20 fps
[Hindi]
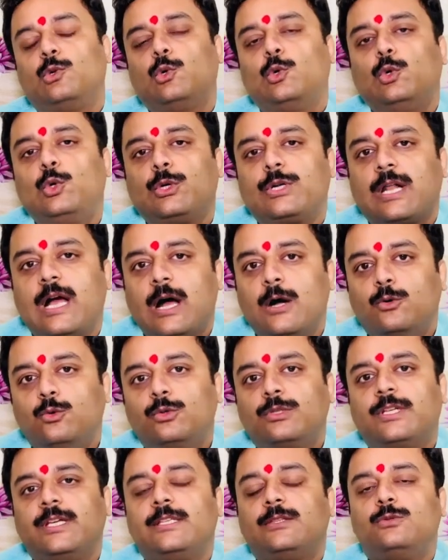को
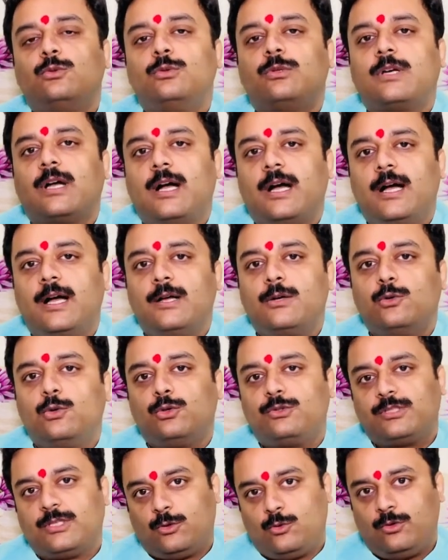राहु केतु का
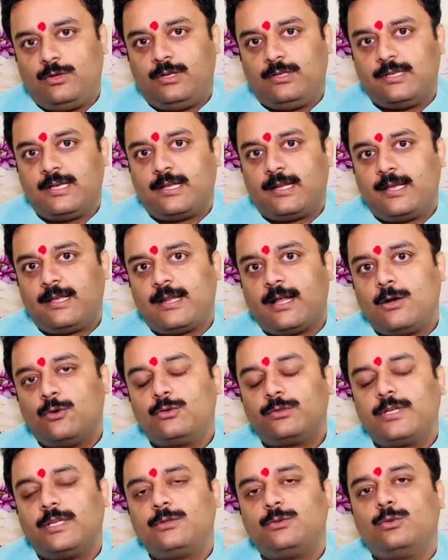गोचर होने जा रहा है
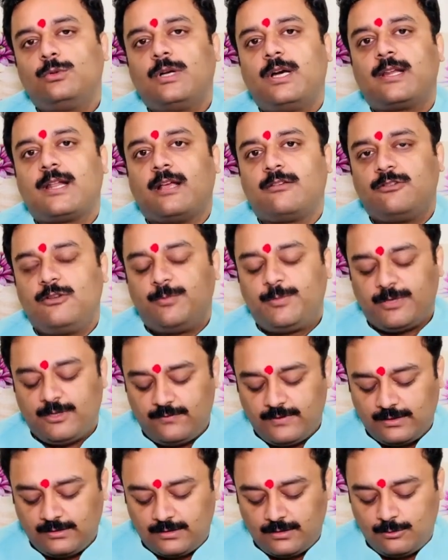राहु केतु का राशि
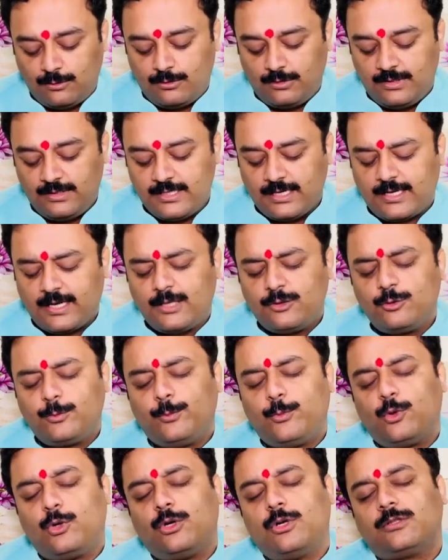परिवर्तन होने जा रहा है तो
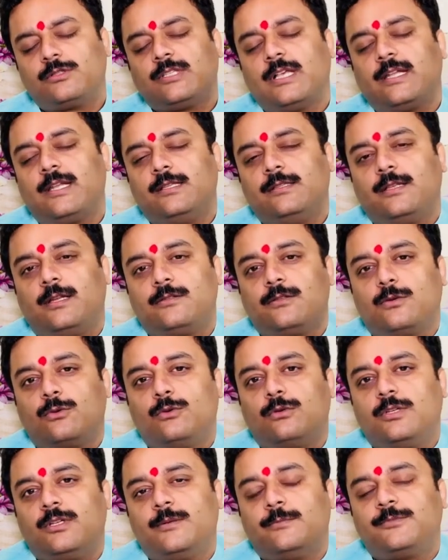बहुत सारे
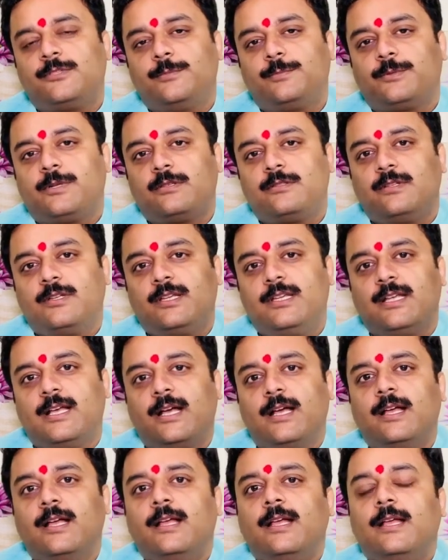दर्शकों ने हमसे प्रश्न
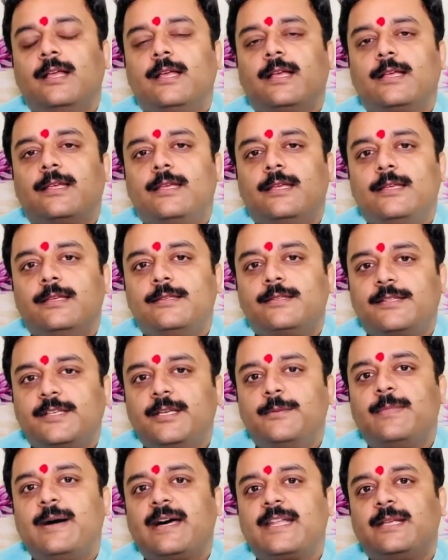किया कि
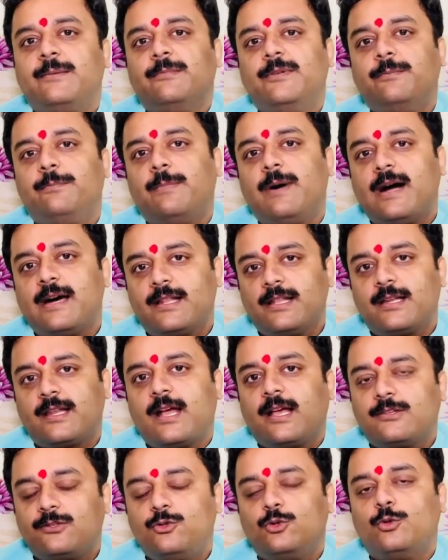इसके बारे में 12
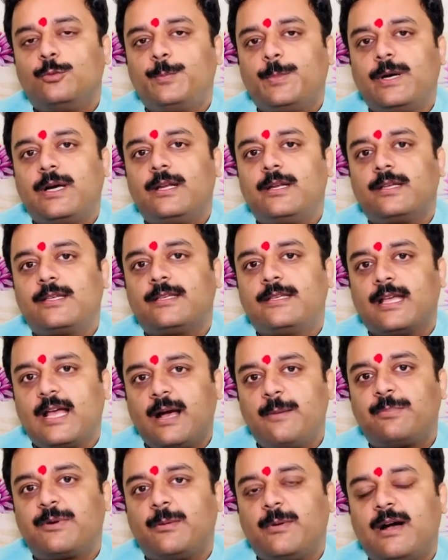राशियों पर
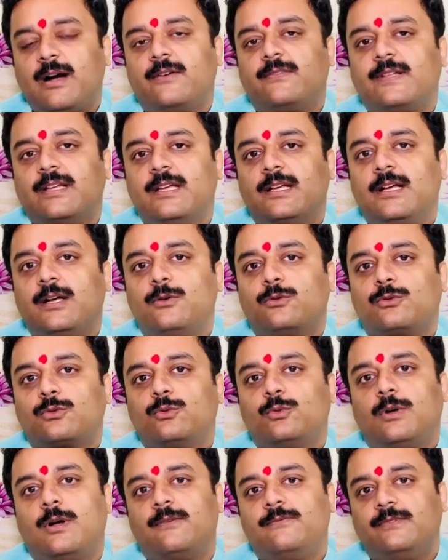क्या प्रभाव रहेगा
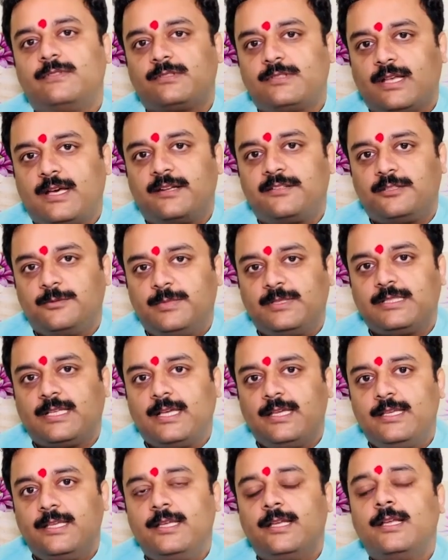उसको आप विस्तार से
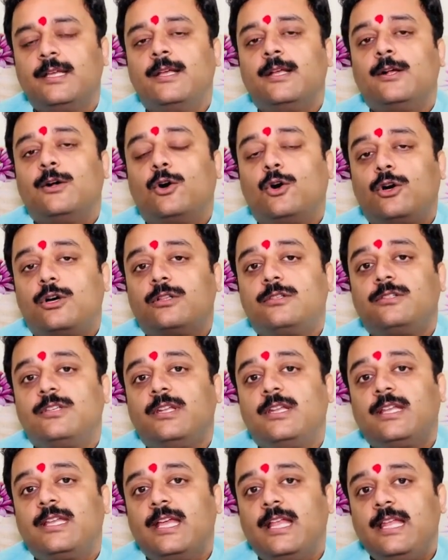बताइए और
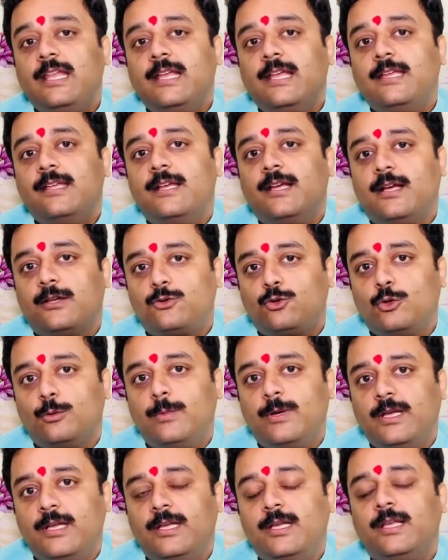जिनके लिए ये
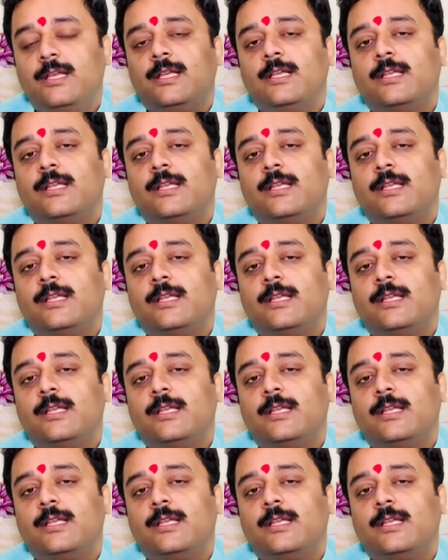अशुभ है